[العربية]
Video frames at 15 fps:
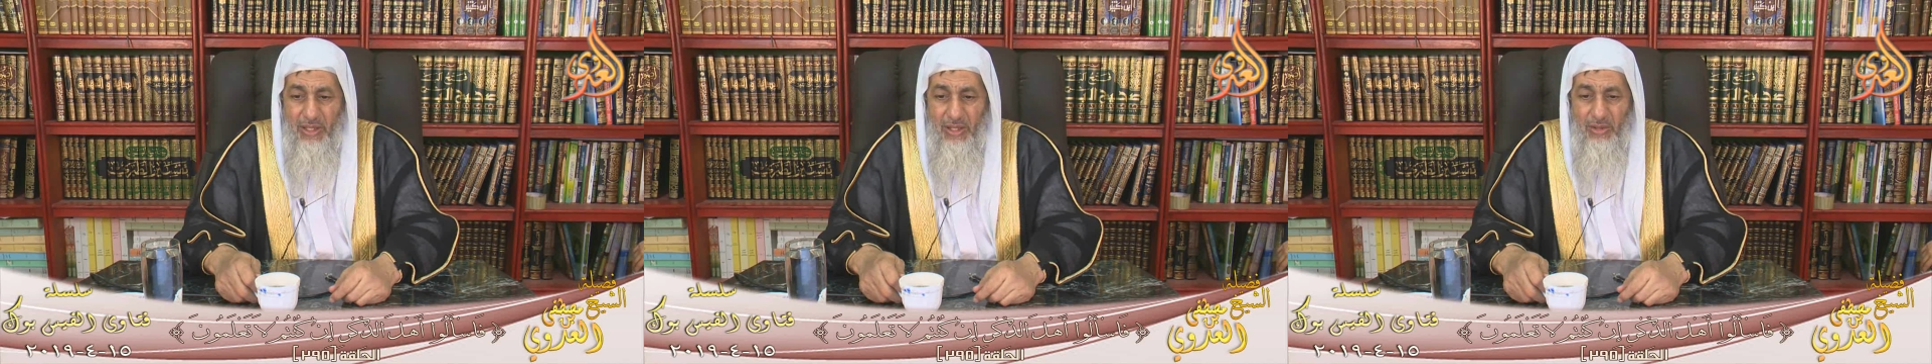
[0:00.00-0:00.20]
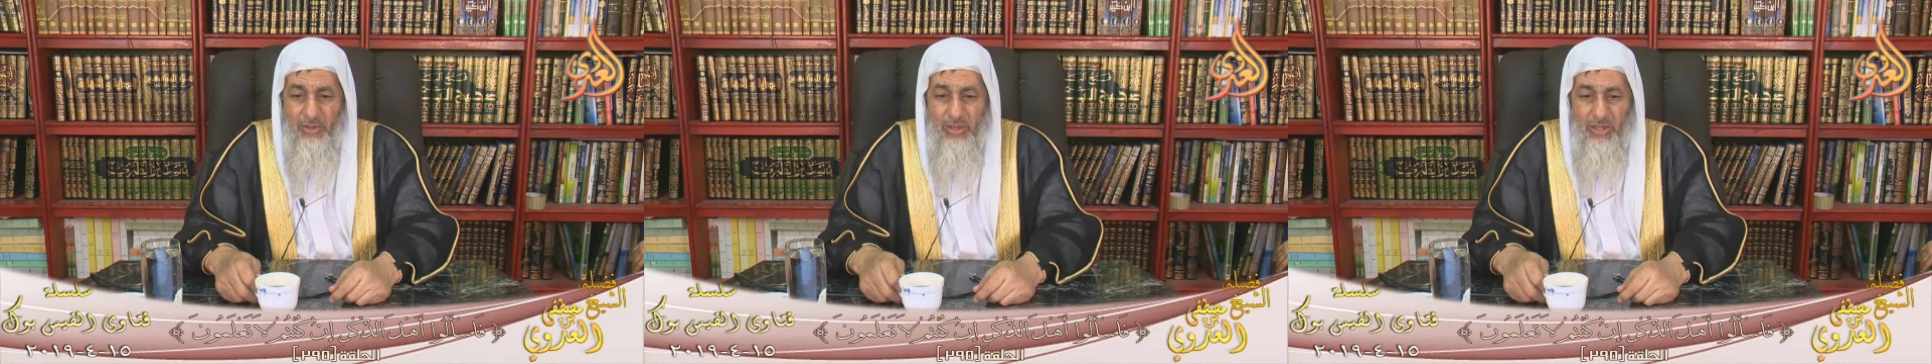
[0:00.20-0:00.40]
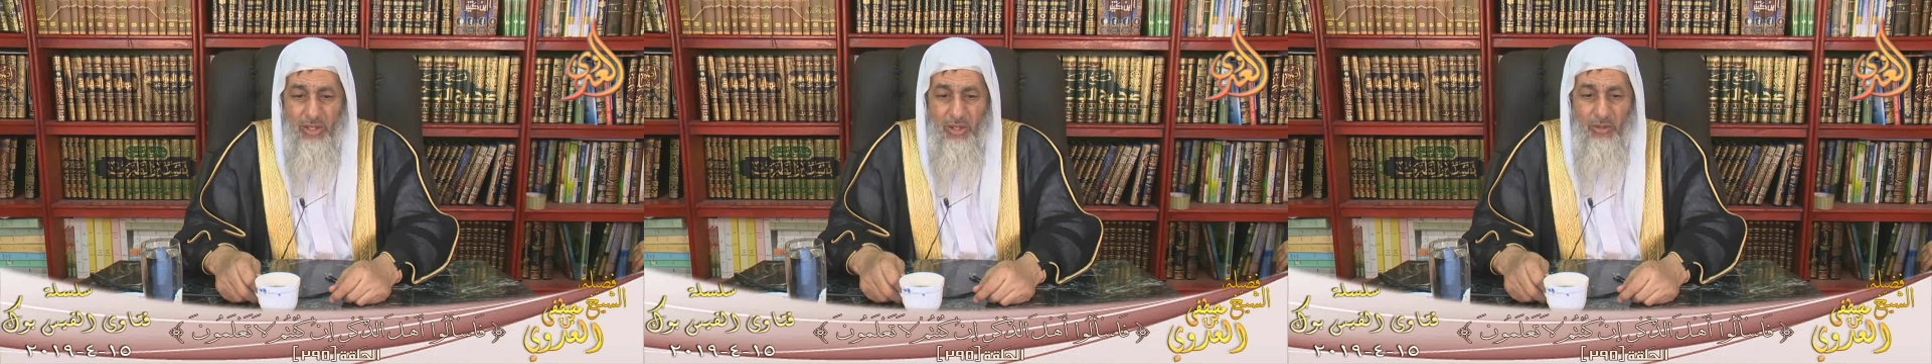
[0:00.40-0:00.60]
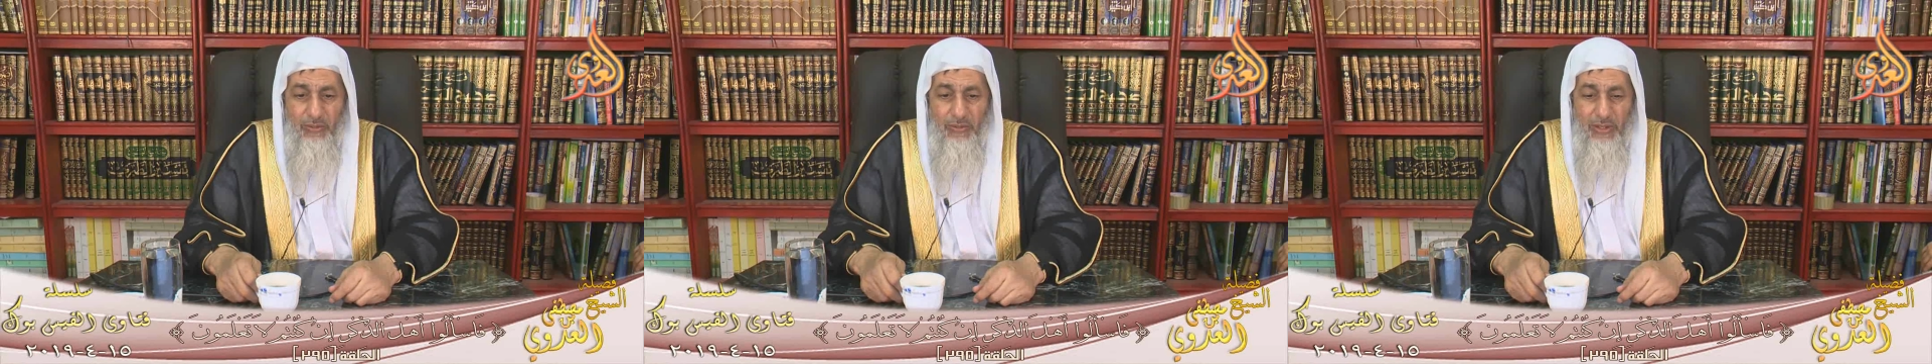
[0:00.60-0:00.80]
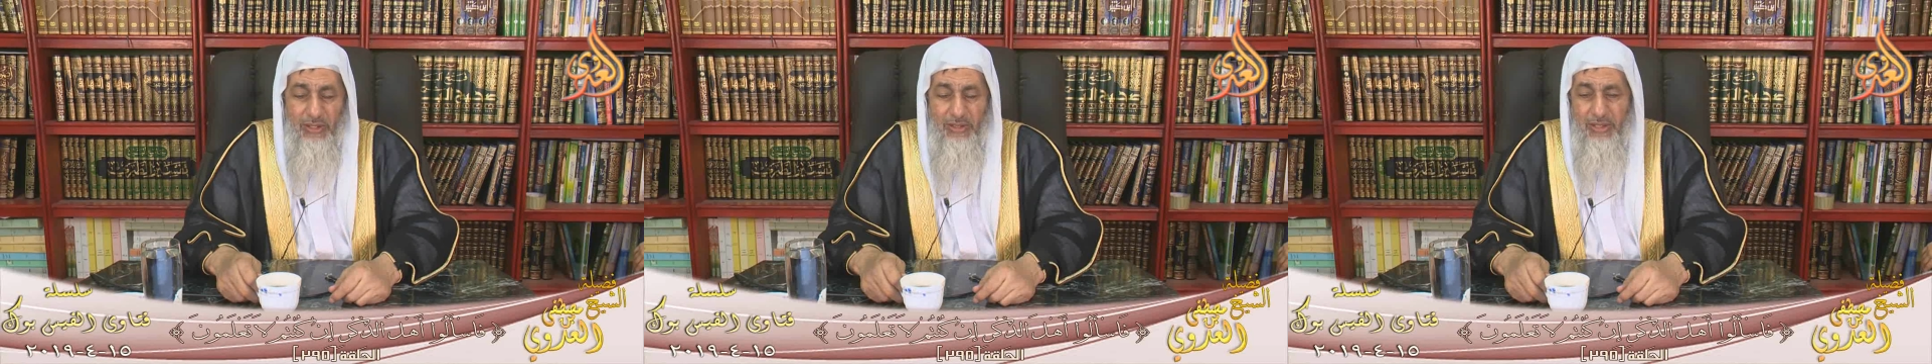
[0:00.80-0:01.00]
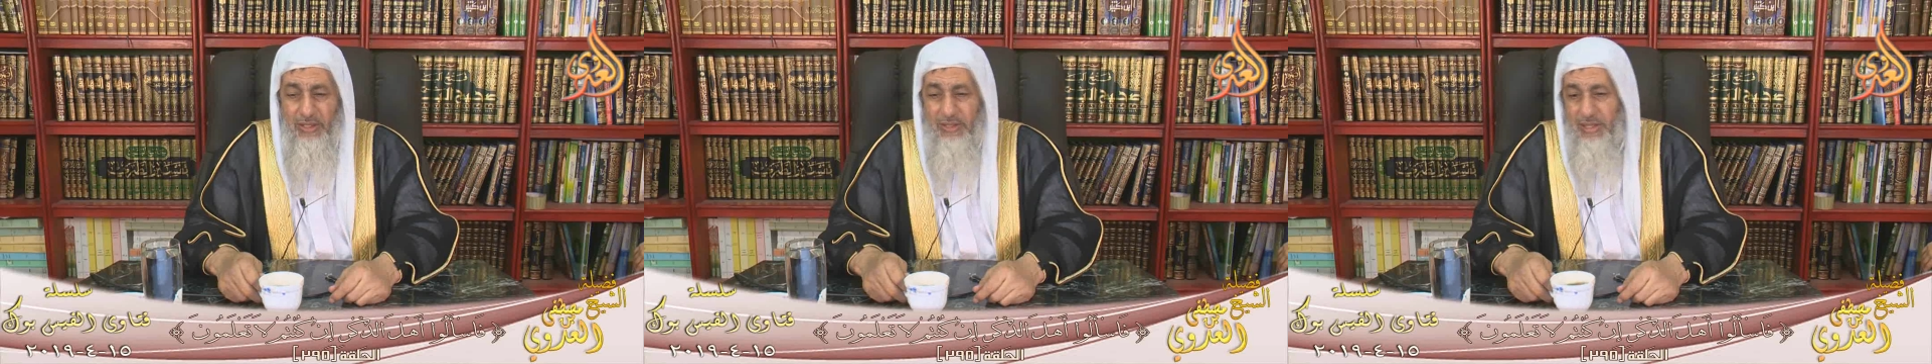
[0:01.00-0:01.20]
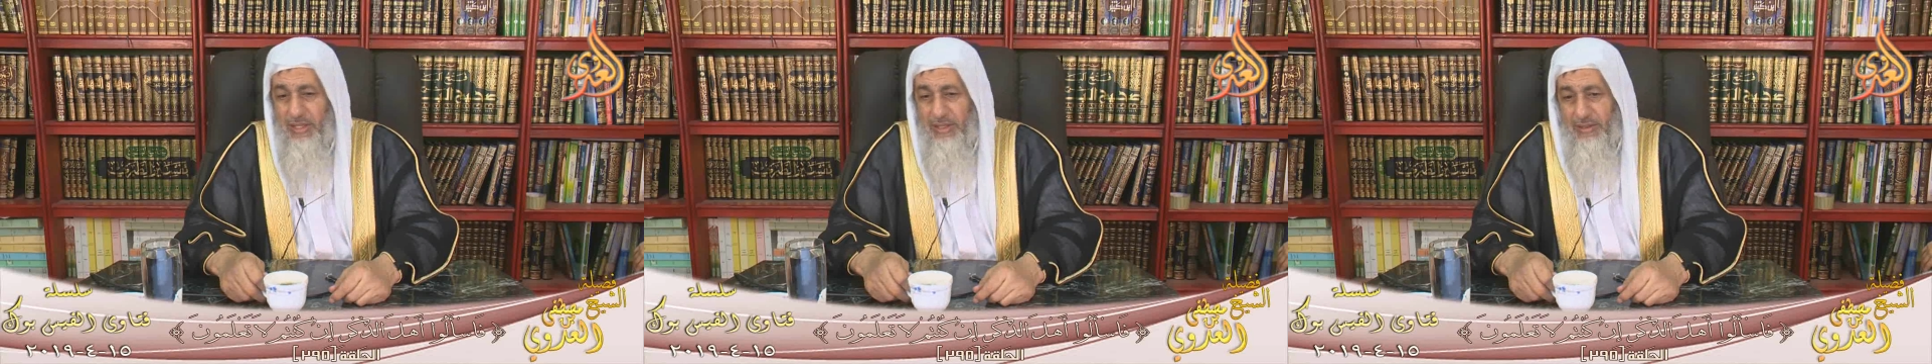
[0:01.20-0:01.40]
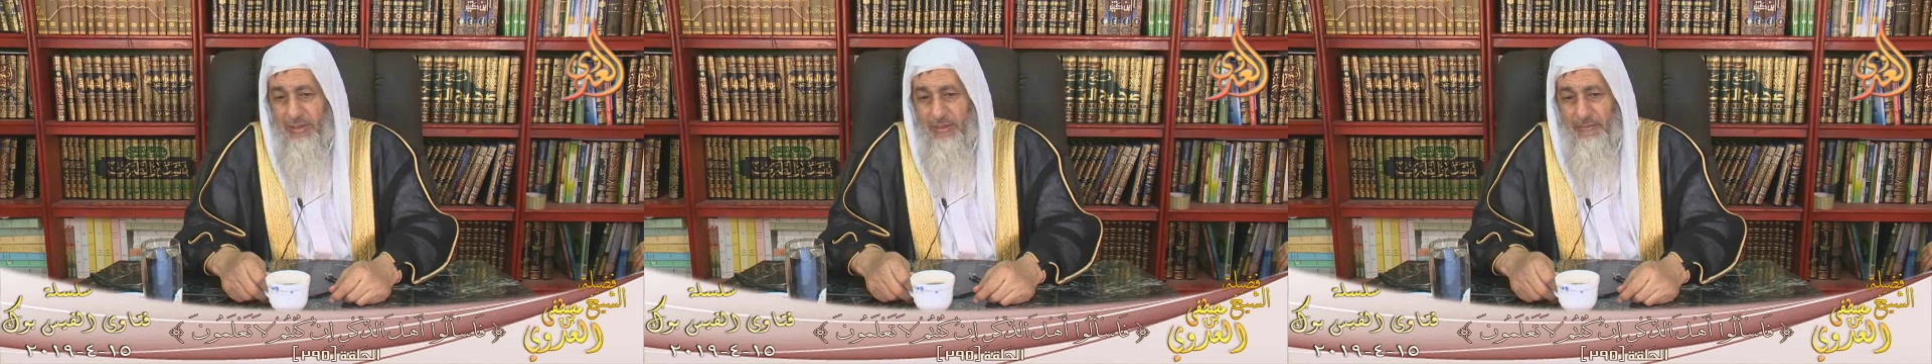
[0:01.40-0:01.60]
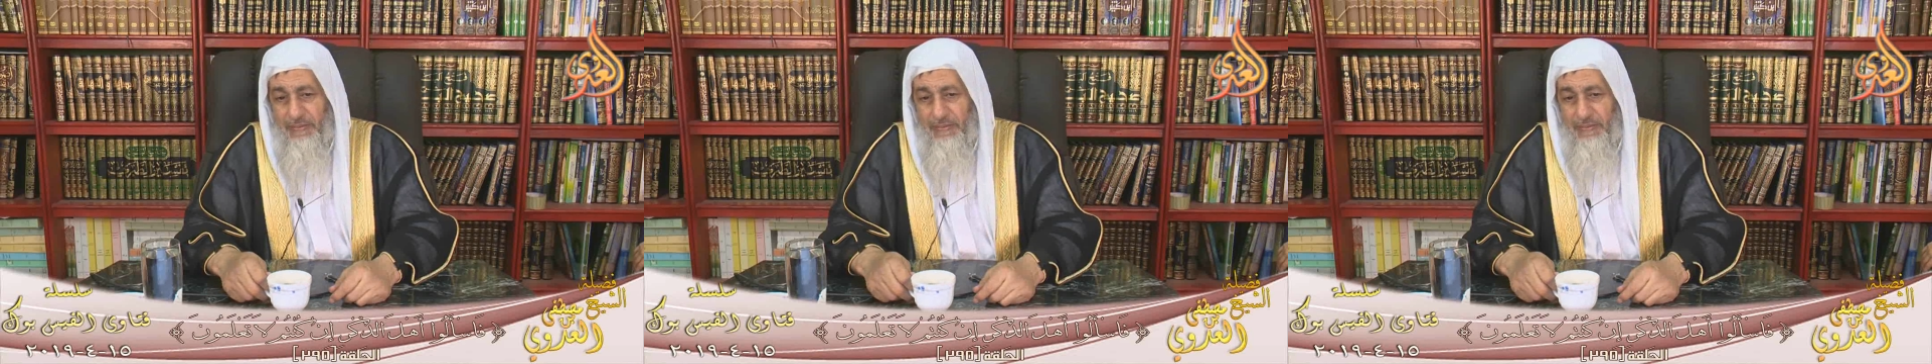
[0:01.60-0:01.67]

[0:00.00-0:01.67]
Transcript: أو تضعه في أساسات